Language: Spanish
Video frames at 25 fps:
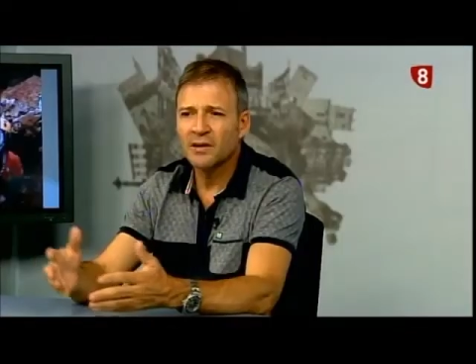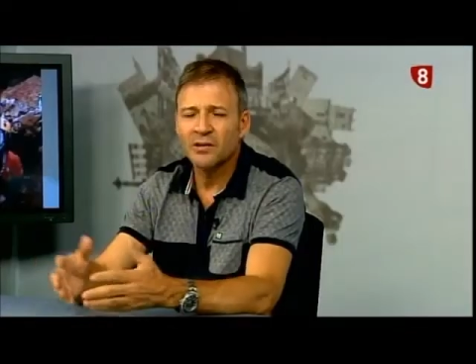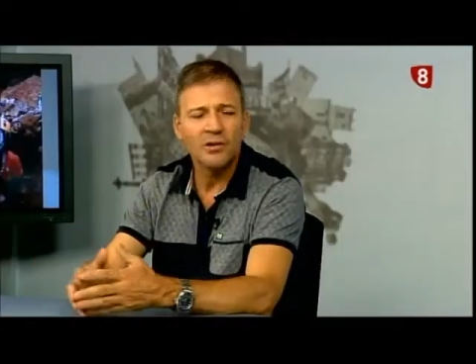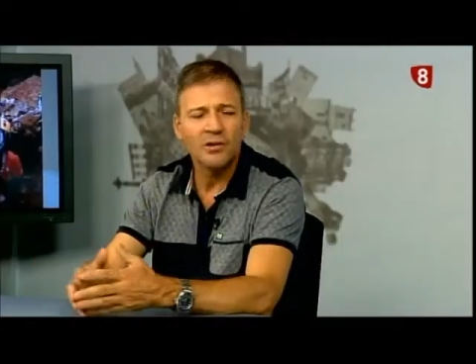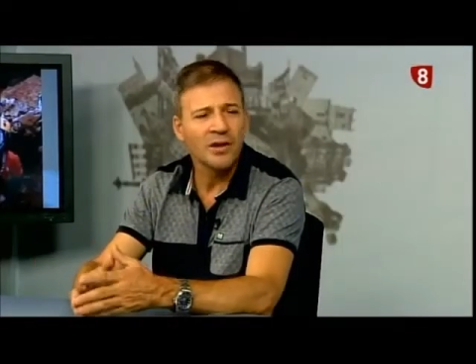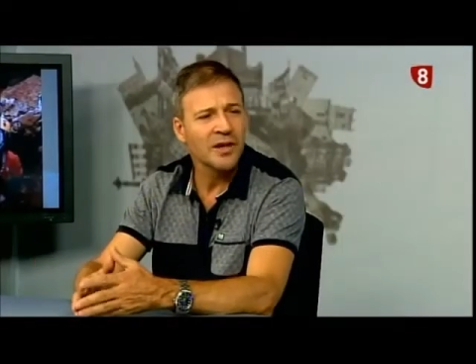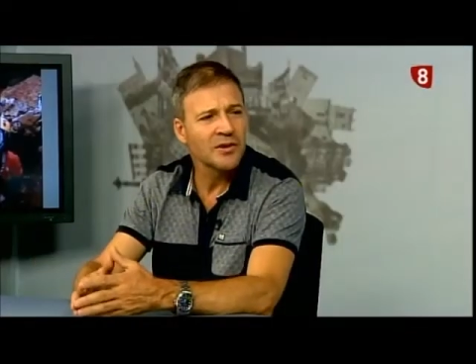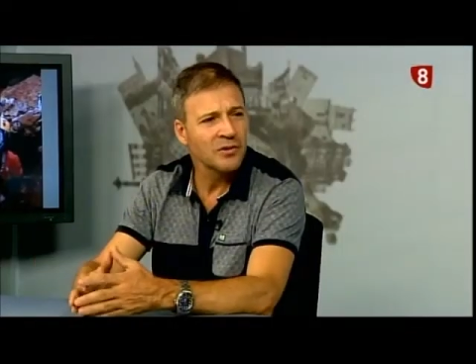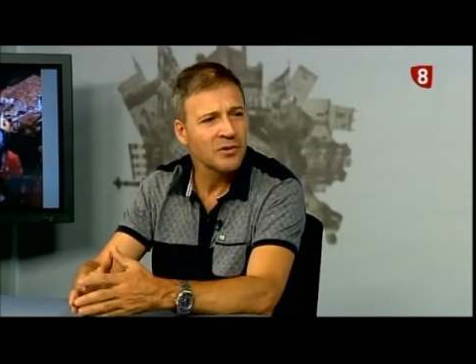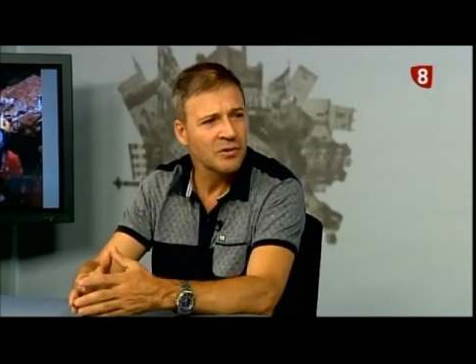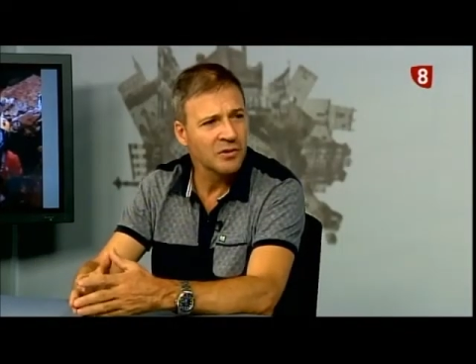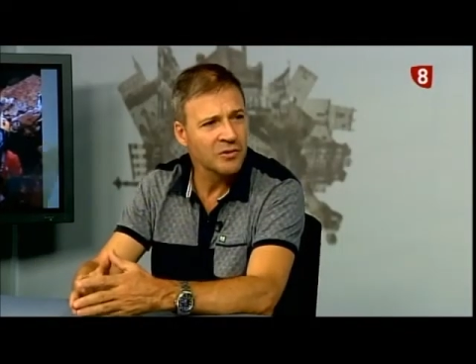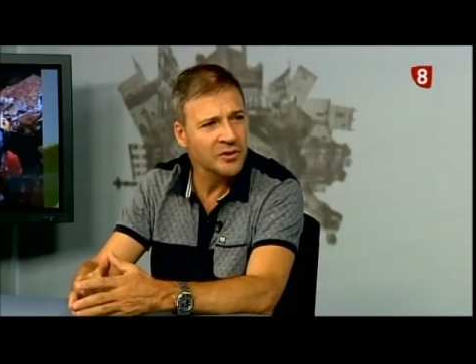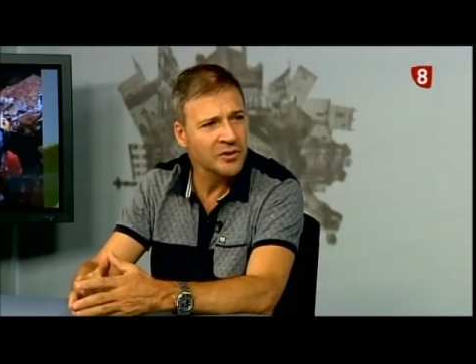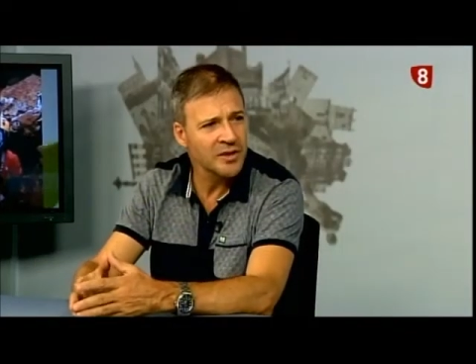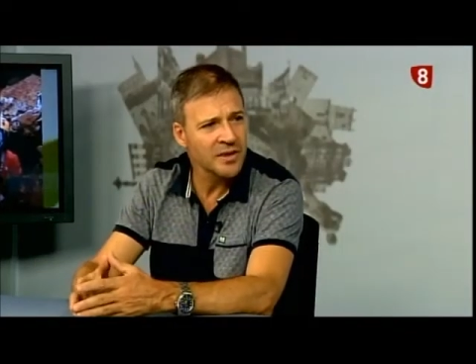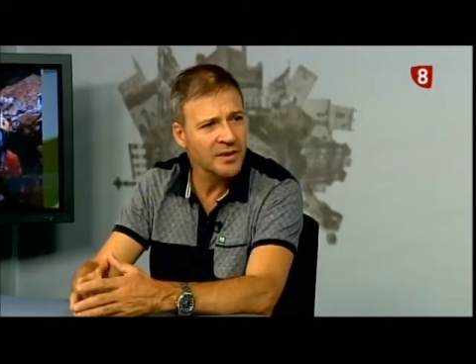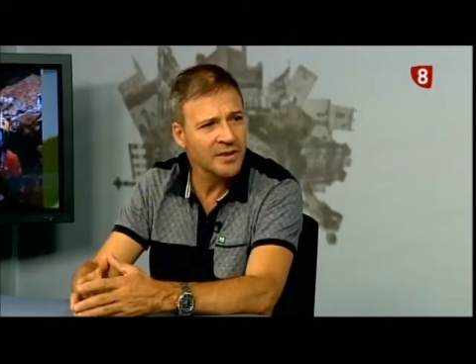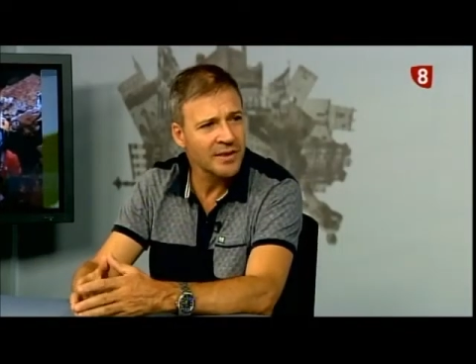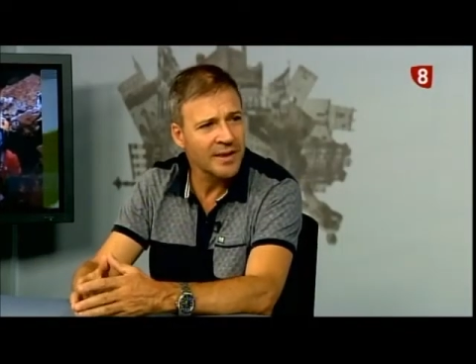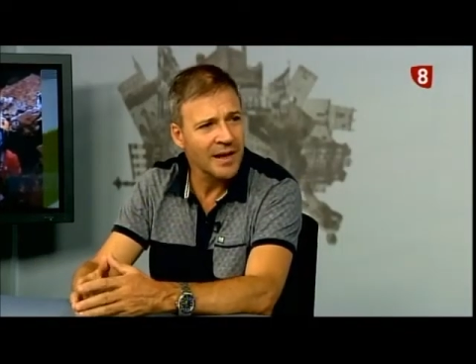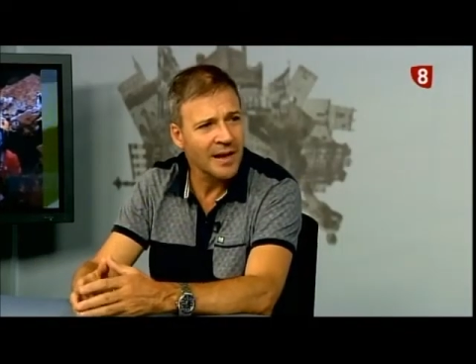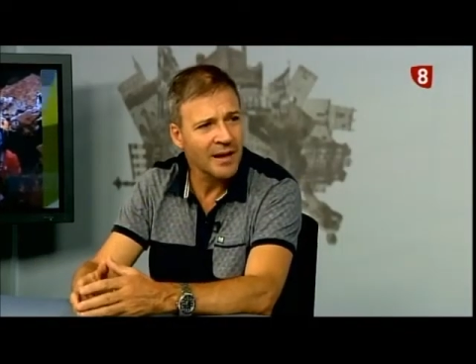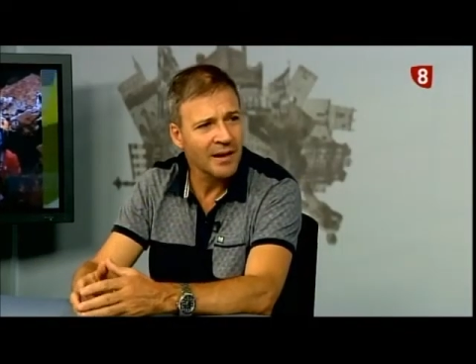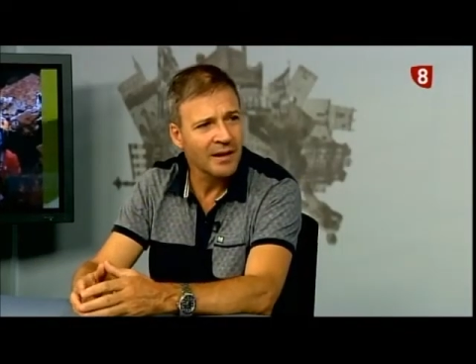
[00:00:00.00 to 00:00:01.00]
en los años
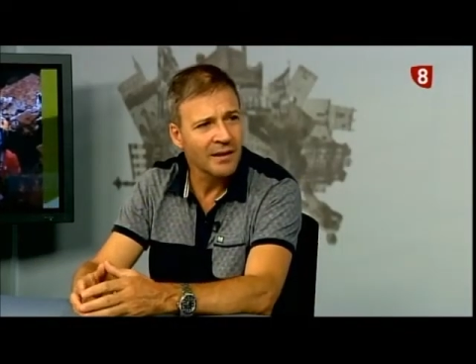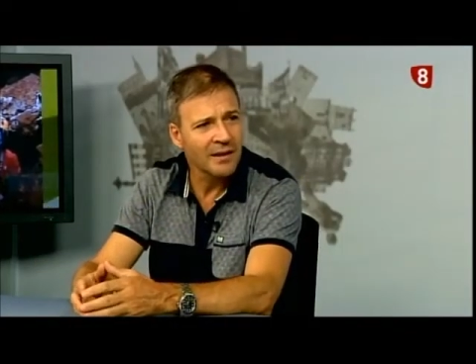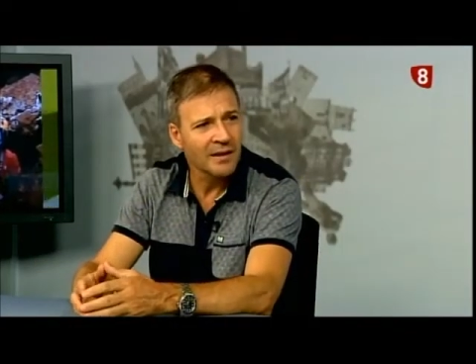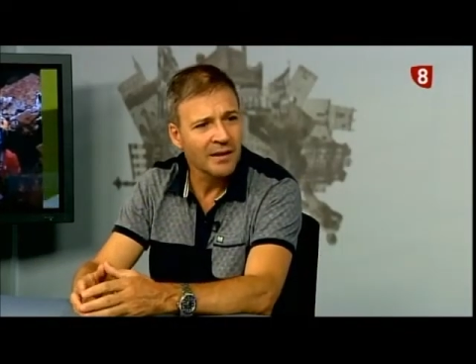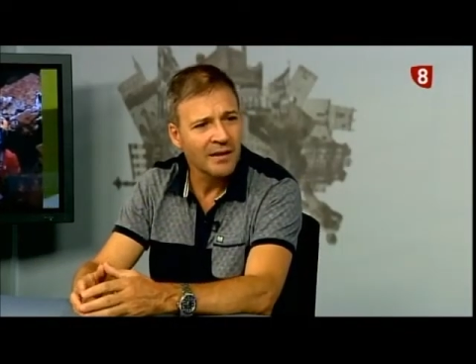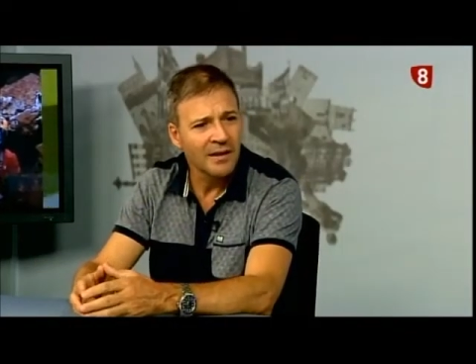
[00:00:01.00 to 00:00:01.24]
80.